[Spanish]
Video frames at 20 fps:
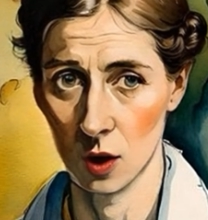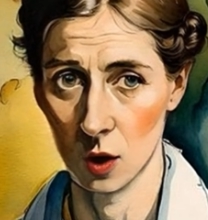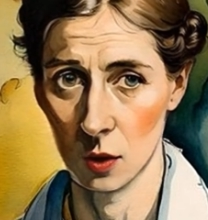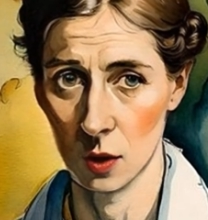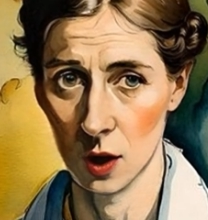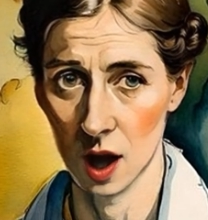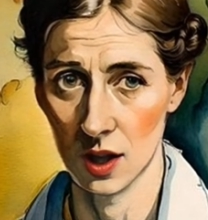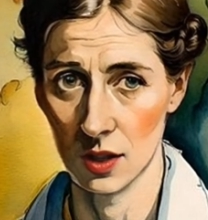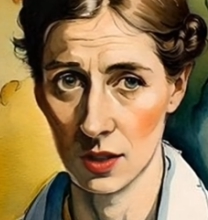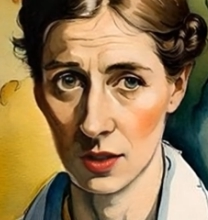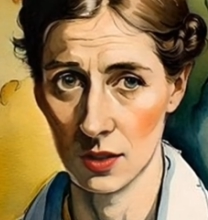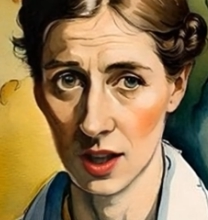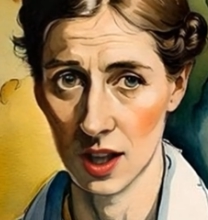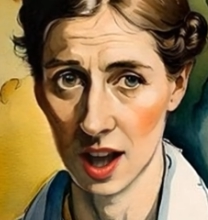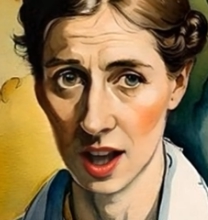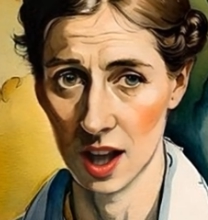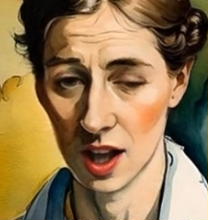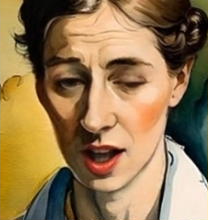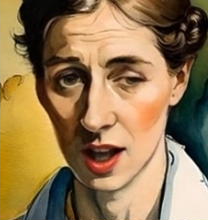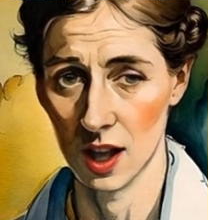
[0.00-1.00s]
propia,
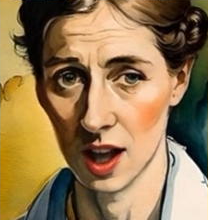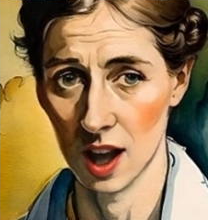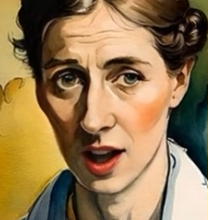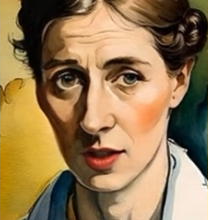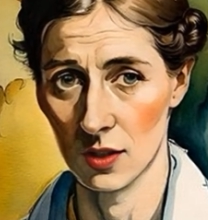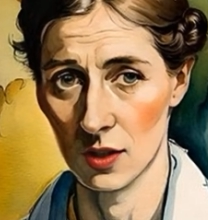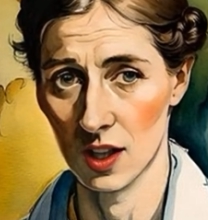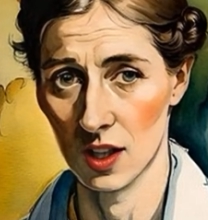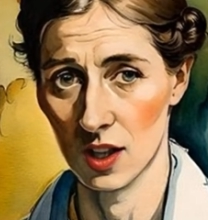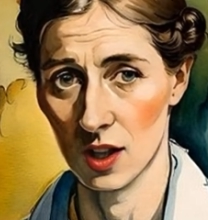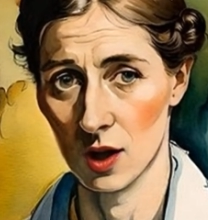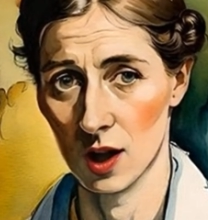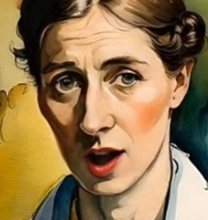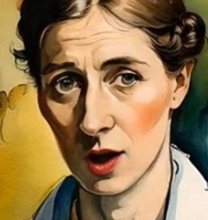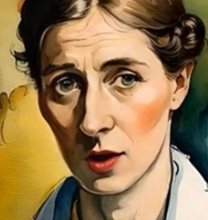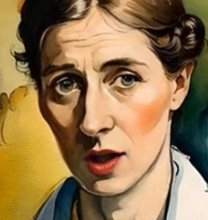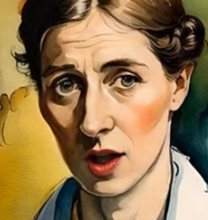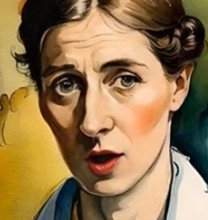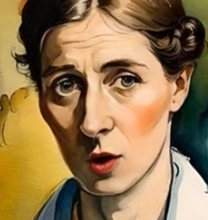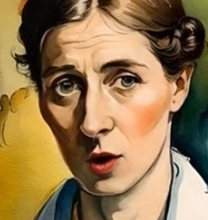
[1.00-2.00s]
en el que
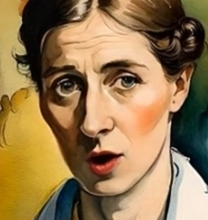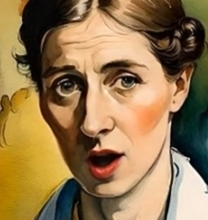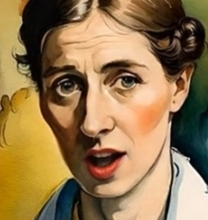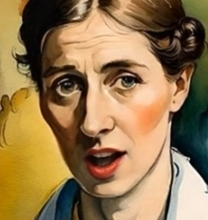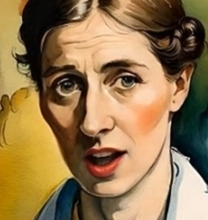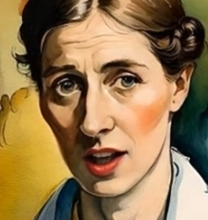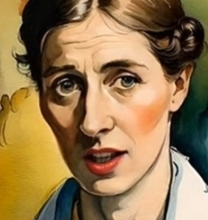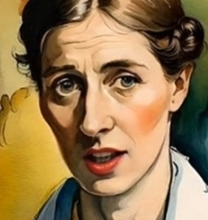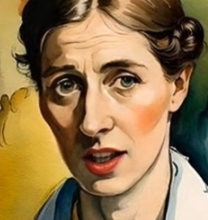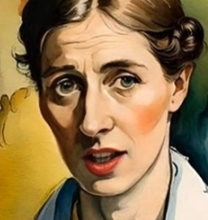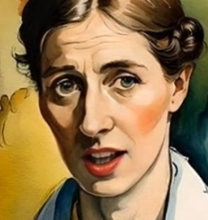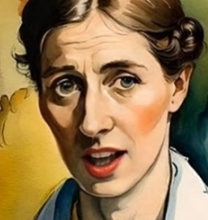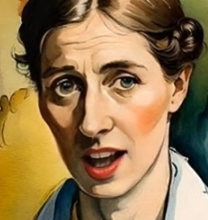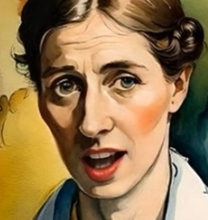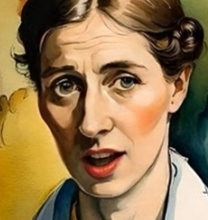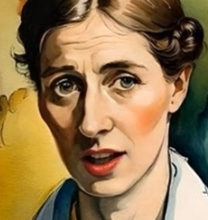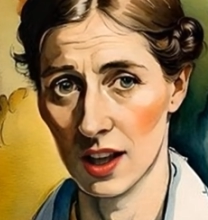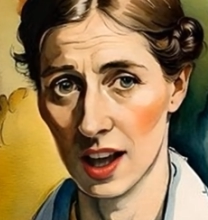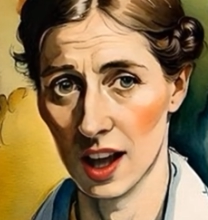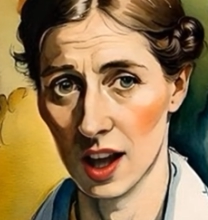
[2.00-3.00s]
reflexionaba sobre la
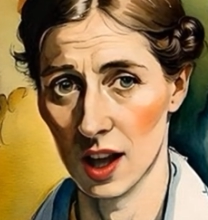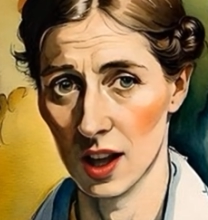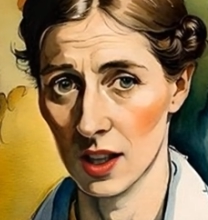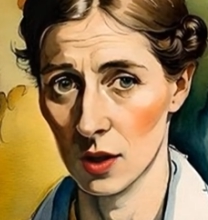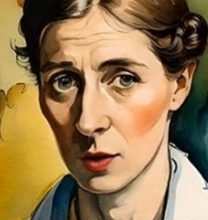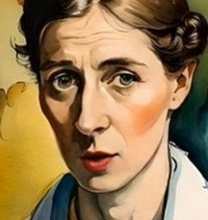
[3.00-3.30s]
necesidad de que las